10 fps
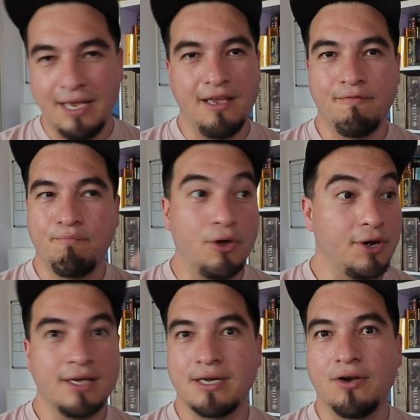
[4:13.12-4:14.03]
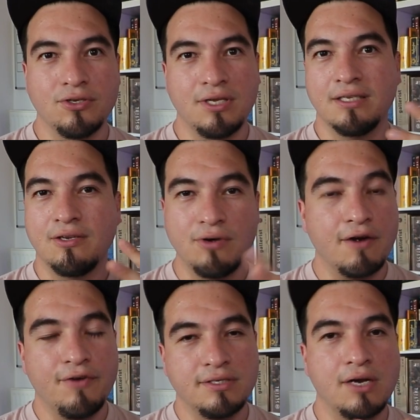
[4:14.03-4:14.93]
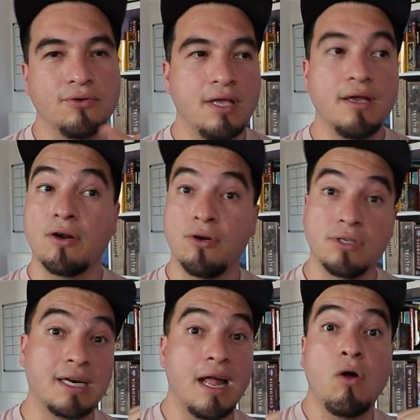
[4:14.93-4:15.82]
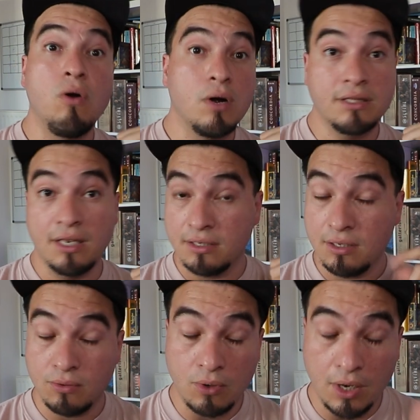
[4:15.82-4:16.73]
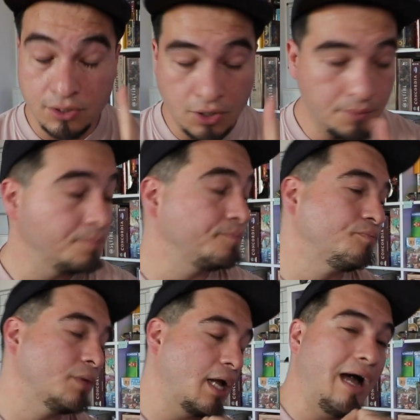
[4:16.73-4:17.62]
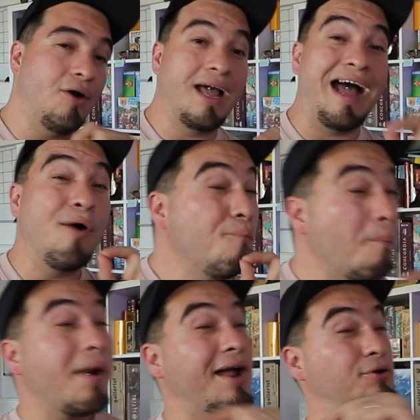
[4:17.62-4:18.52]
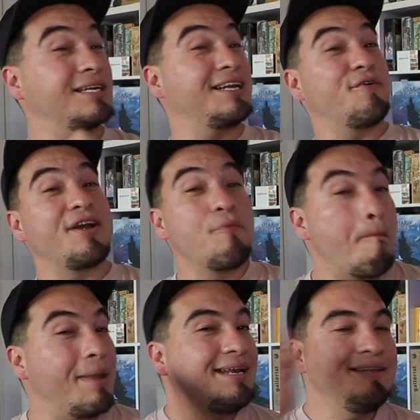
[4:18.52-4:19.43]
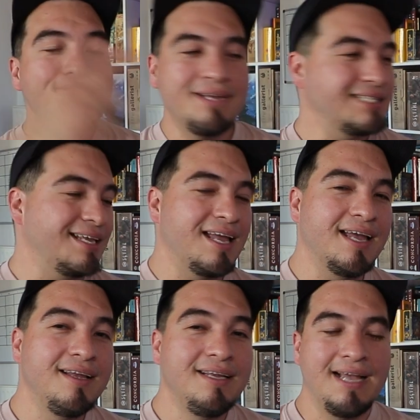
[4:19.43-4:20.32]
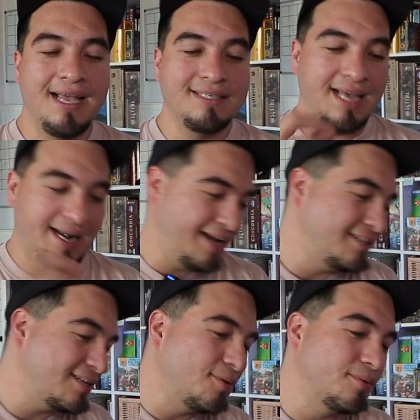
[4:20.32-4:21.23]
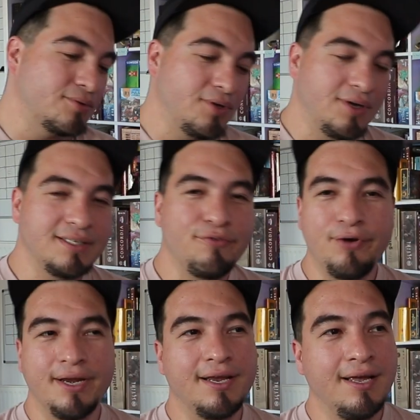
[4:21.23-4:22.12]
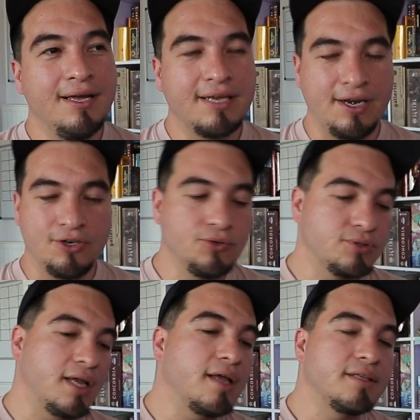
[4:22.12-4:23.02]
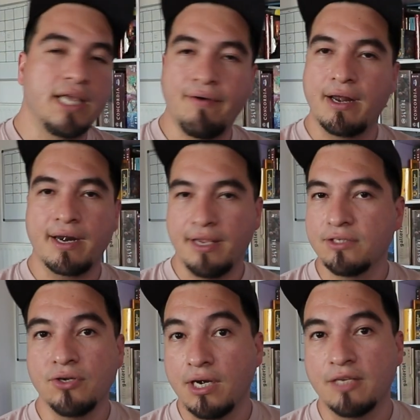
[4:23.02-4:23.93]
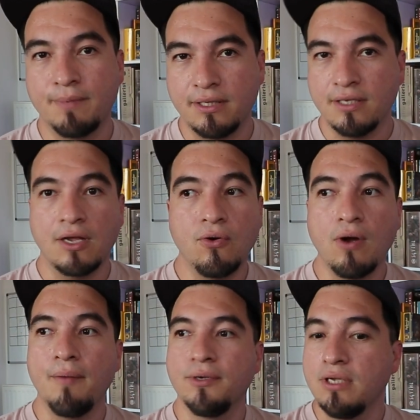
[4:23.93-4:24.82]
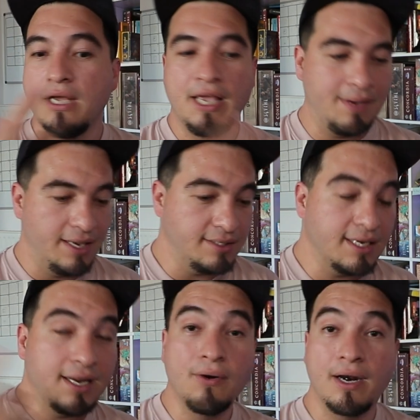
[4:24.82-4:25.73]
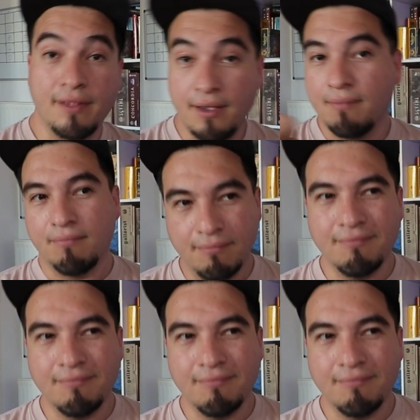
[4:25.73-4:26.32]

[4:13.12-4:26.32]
y podrías reconocer, hacer una referencia cruzada y reconocer cada juego que tienes en tu colección. Ahora, una cosa que le llevaría un pelín más allá es a la gente como toda esa freak que nos gusta llevar registro de las partidas que jugamos. Imagínense que en lugar de